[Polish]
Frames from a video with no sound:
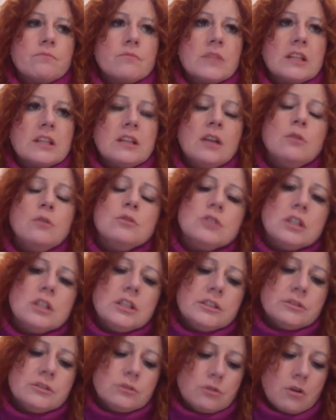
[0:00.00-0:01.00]
tego, że
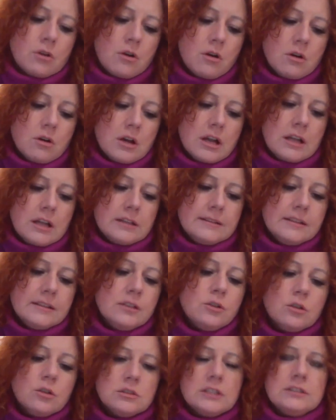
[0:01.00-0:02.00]
jest to
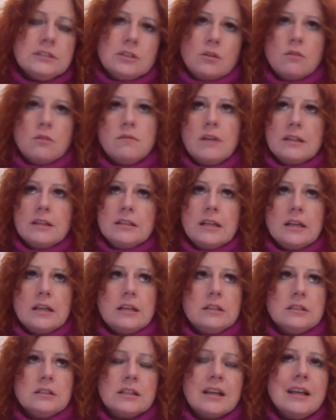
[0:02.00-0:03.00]
tylko
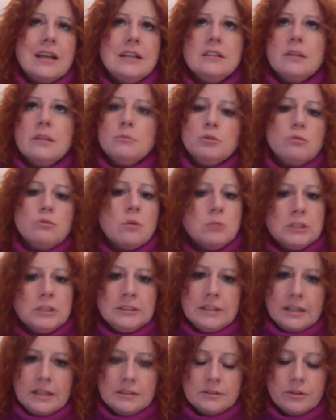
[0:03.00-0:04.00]
nacechowane hejtem, złą
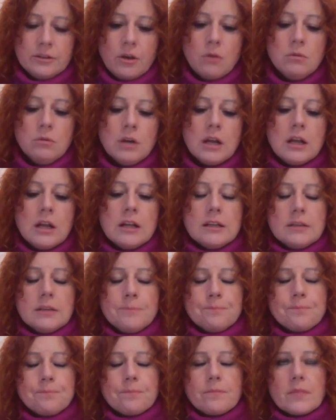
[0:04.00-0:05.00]
intencją,
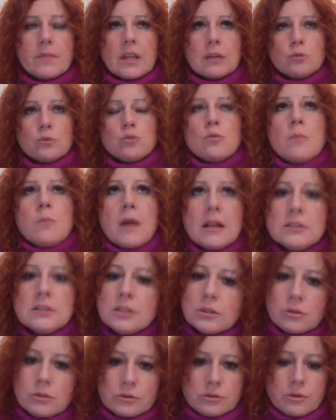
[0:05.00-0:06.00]

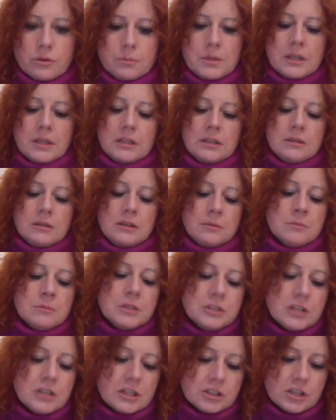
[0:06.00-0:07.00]
tłumaczę to sobie i, i,
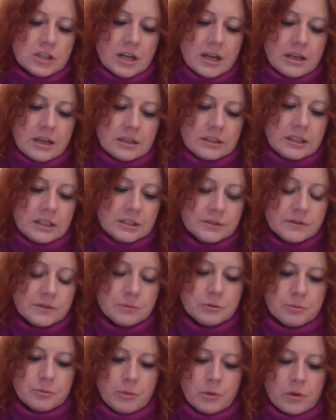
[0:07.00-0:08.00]
myślę, że jest w
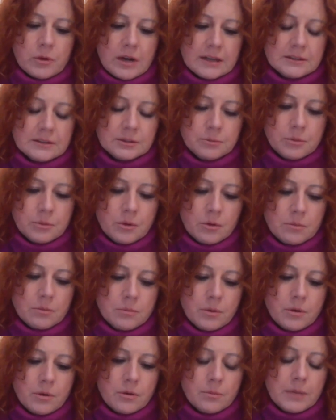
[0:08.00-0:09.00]
tym sporo racji, bo,
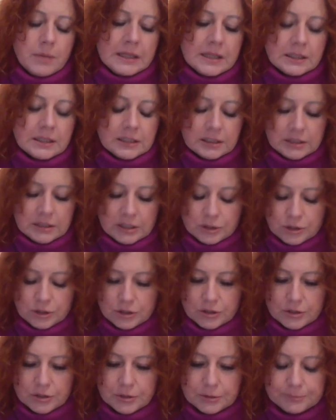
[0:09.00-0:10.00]
bo badania
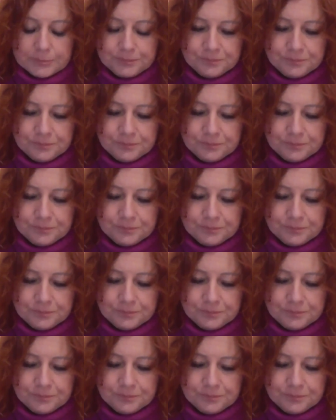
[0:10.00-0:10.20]
też y,